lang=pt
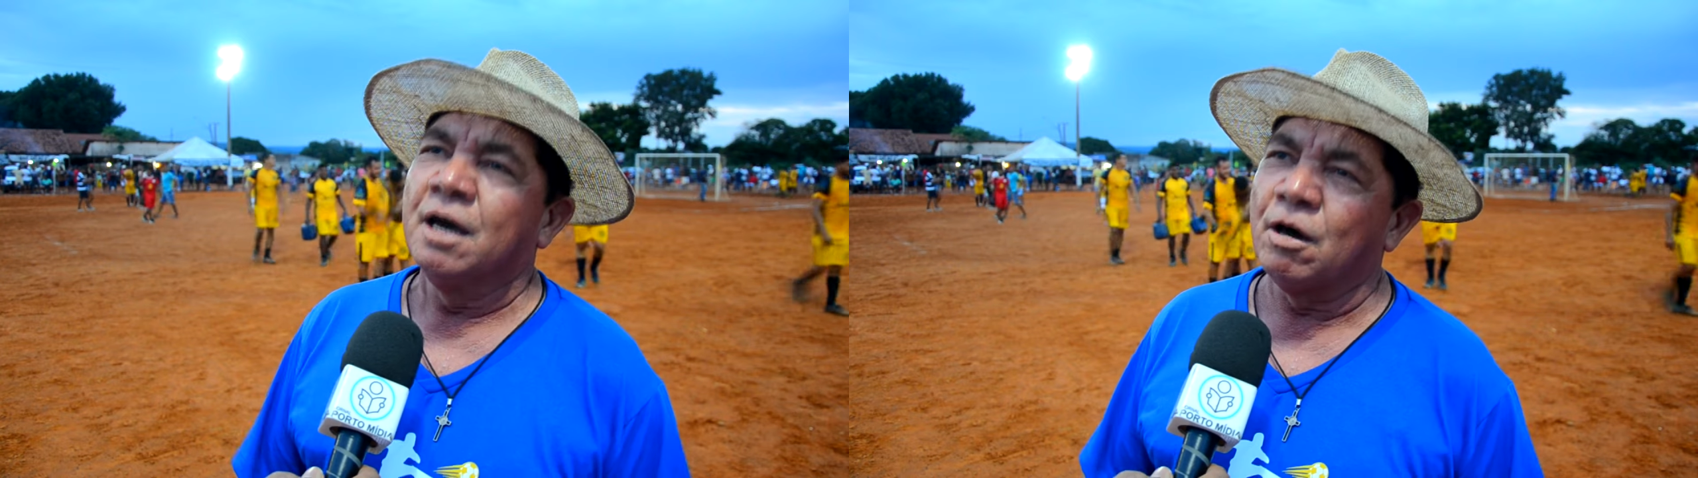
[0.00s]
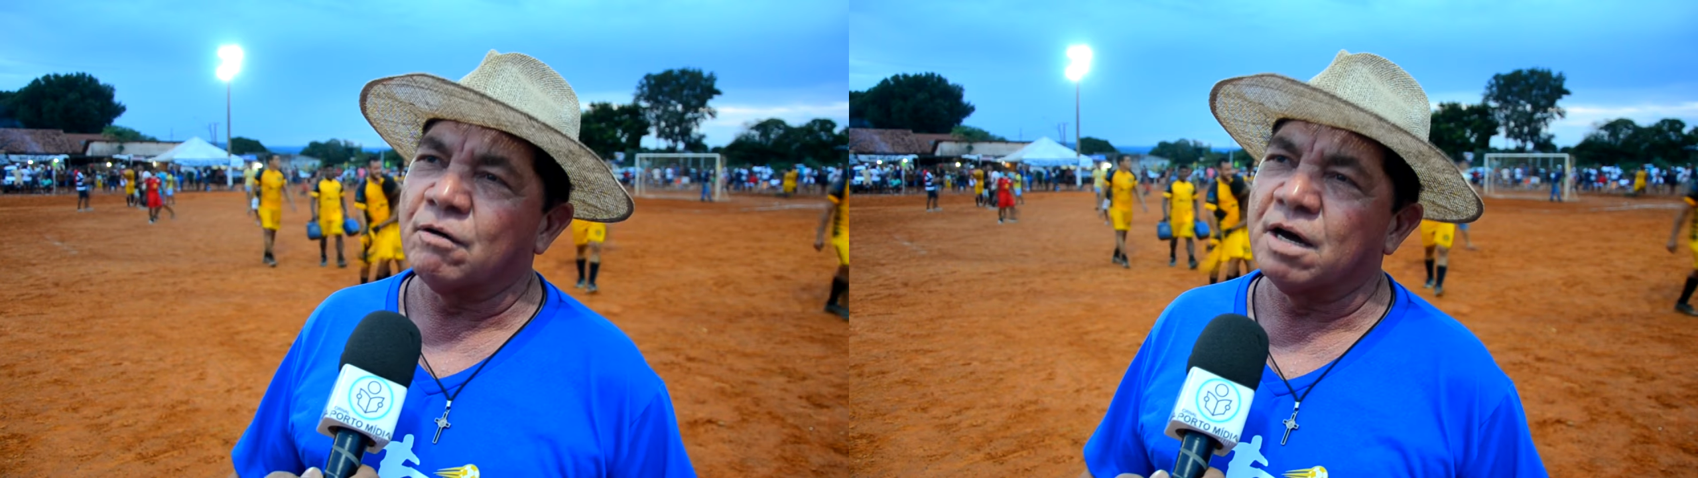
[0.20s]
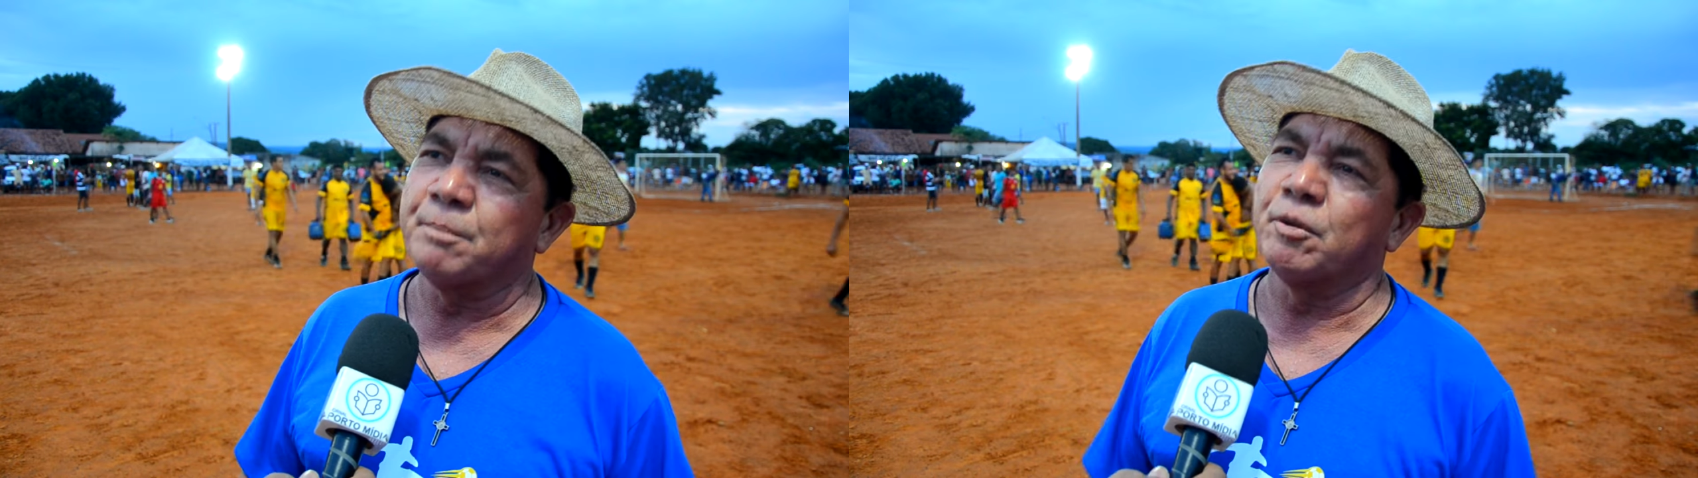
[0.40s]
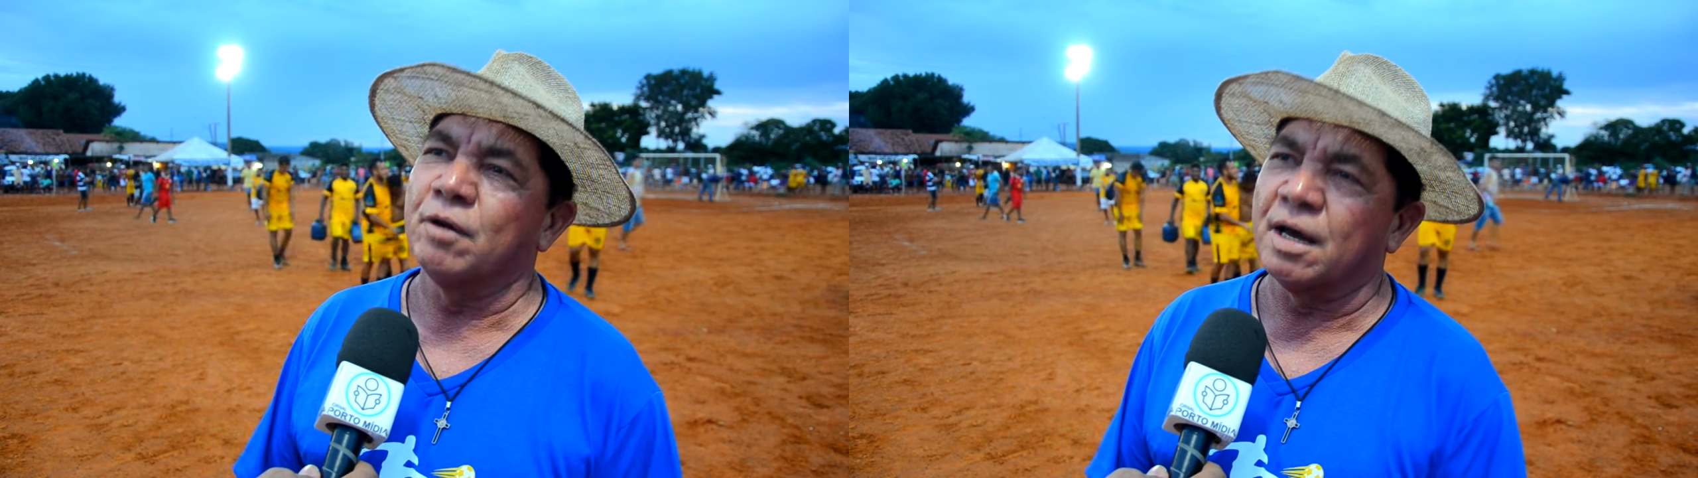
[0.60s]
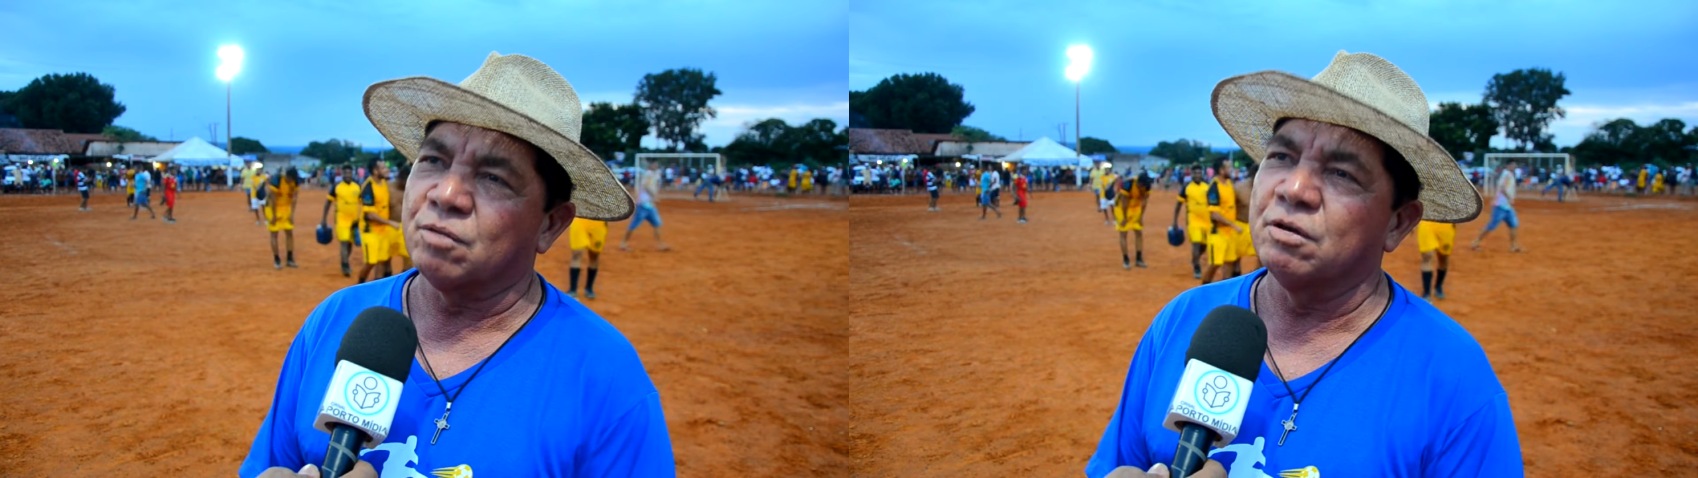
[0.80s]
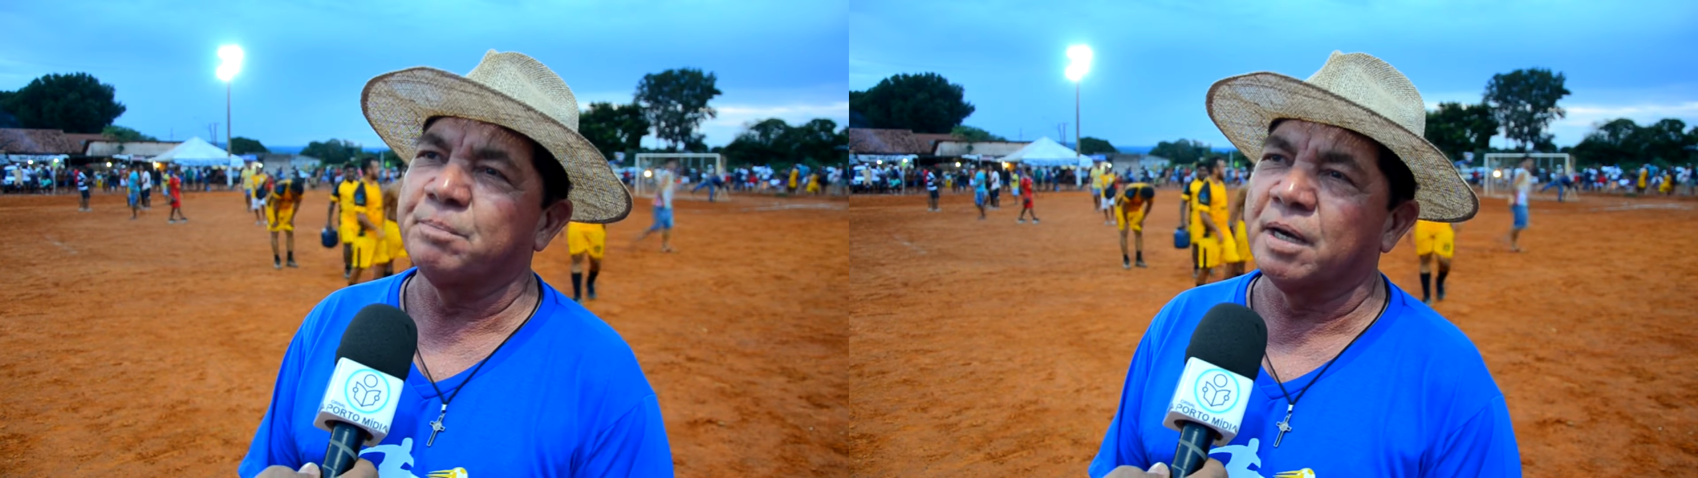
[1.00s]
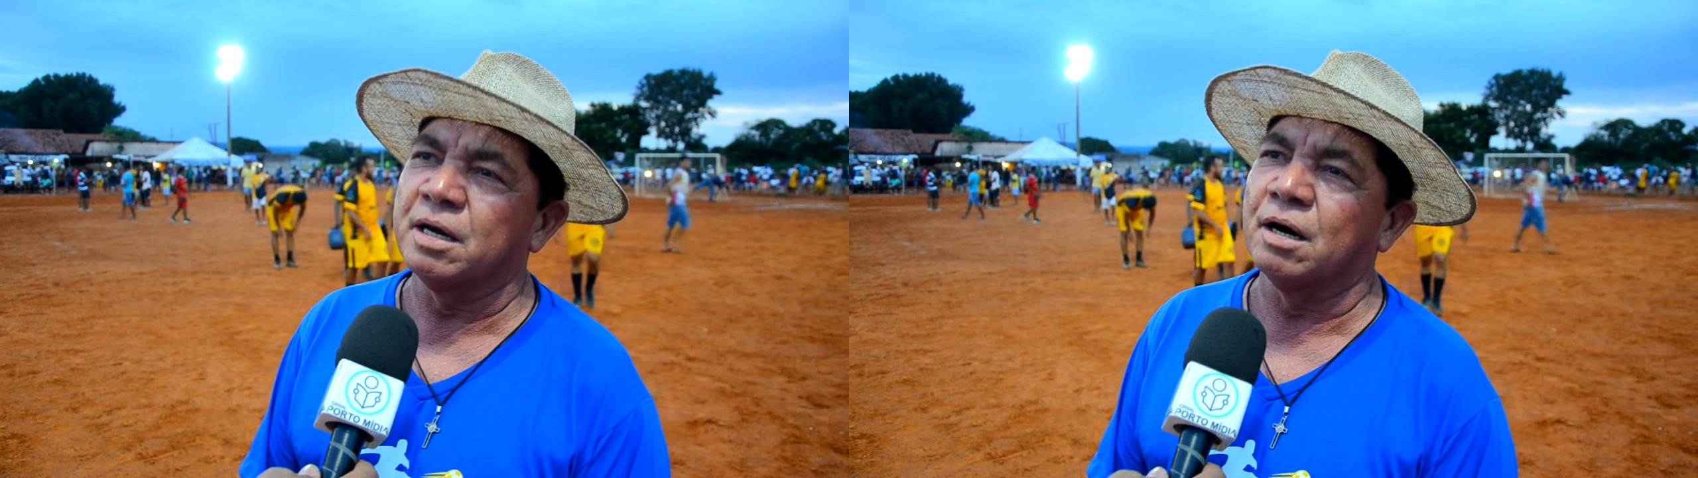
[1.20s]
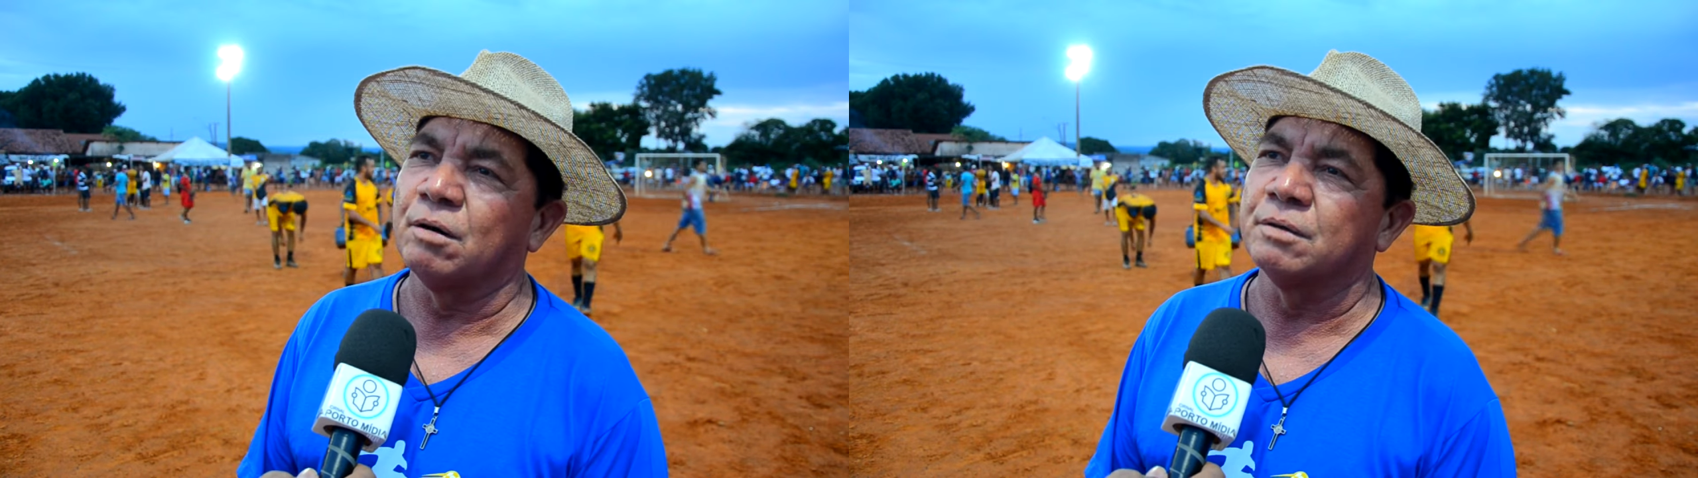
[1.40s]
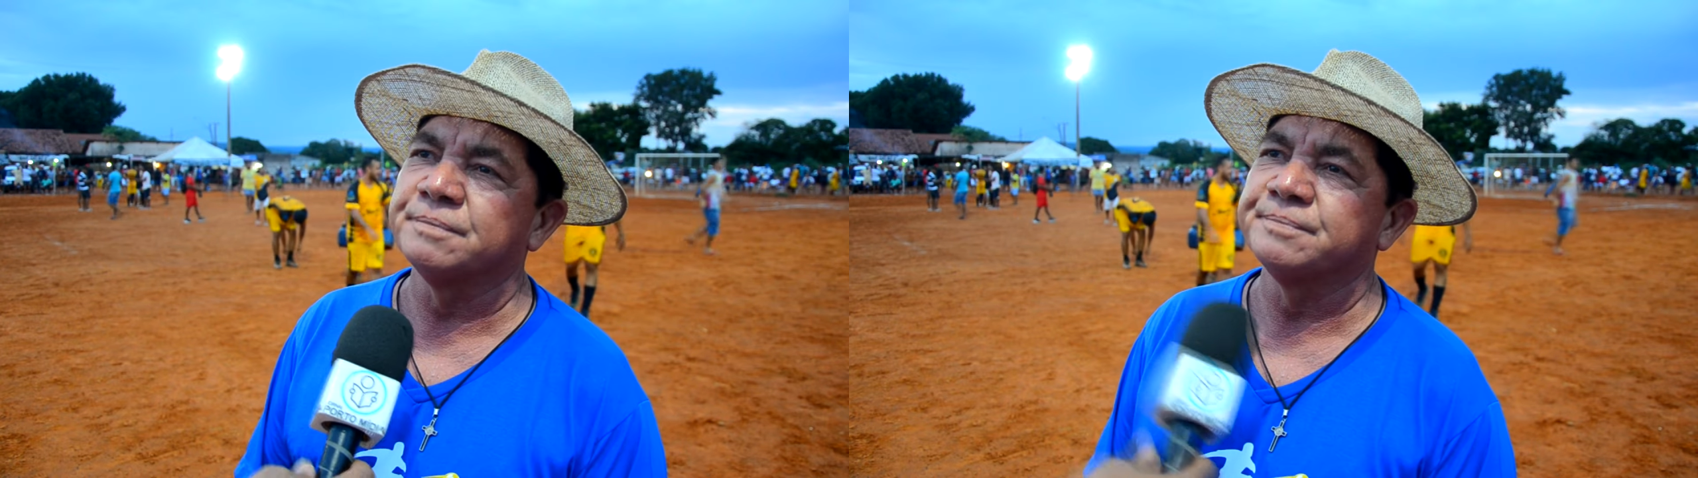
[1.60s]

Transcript: É o campeonato Campeonato Imperial.